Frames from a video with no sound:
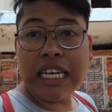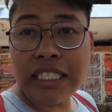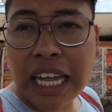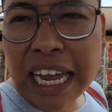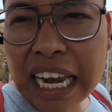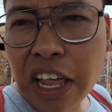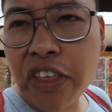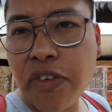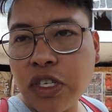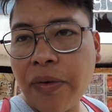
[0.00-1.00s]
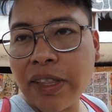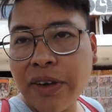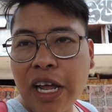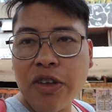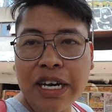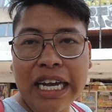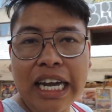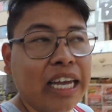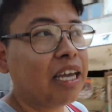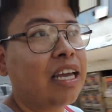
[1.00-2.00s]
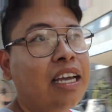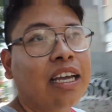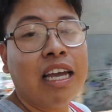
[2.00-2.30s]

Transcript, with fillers: Está el edificio abandonado que